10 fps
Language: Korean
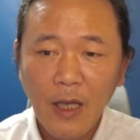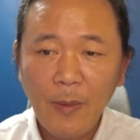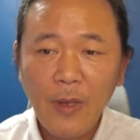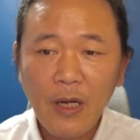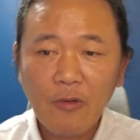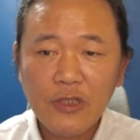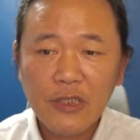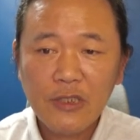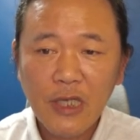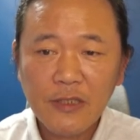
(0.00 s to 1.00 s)
카메라로
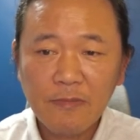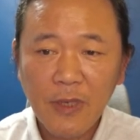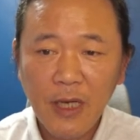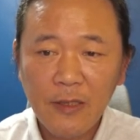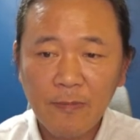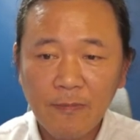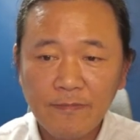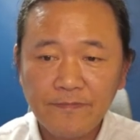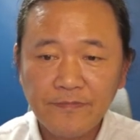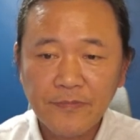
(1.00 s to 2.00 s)
찍은 사진만
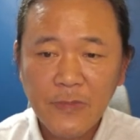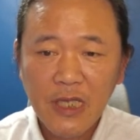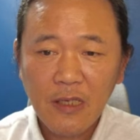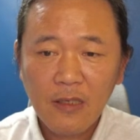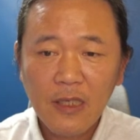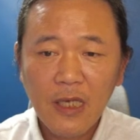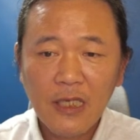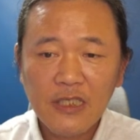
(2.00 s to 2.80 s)
크기가